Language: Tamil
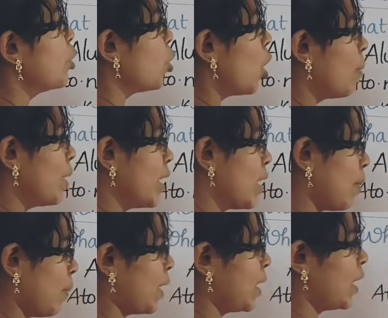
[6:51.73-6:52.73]
நம்ம ஜாமெட்ரிக்
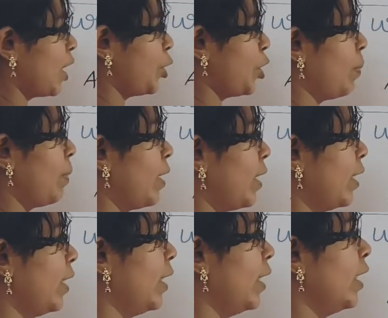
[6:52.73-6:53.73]
ரெப்ரசன்டேஷன்
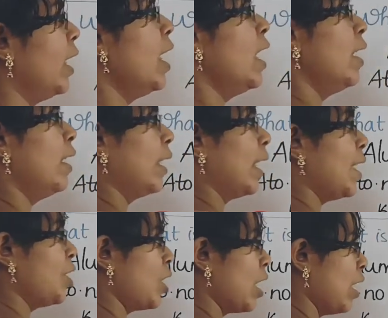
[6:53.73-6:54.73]
பண்ணுறது
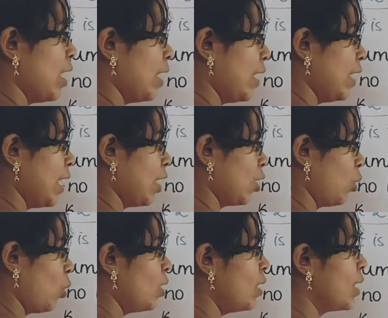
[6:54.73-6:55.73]
கேஷெல்லில் ரெண்டு
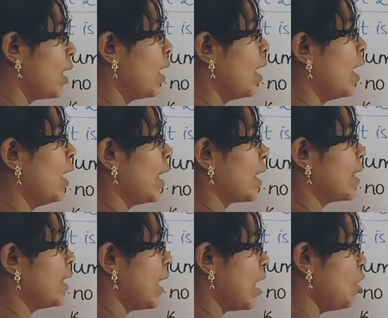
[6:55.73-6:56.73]
எலக்ட்ரான்ஸ்
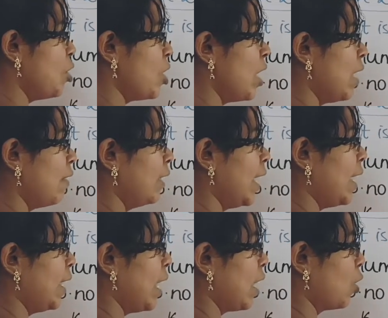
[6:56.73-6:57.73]
நெக்ஸ்ட்டு எல் ஷெல்லில் வந்து
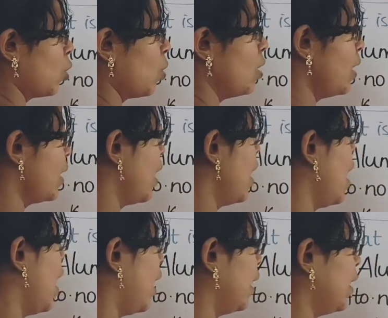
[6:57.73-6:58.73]
எயிட் எலக்ட்ரான்ஸ்
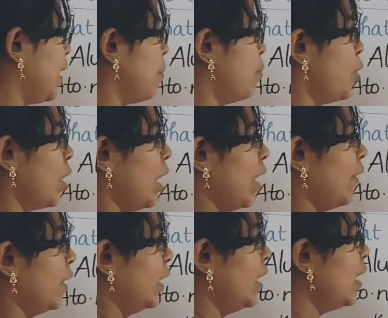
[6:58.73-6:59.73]
அடுத்து எம்
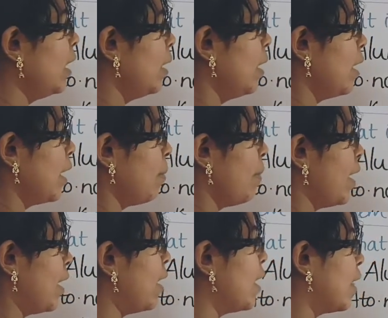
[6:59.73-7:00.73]
ஷெல்லில் வந்து
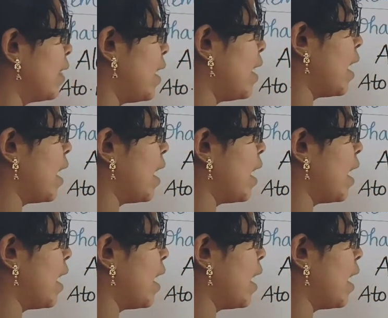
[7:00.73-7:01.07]
ரிமைனிங் த்ரீ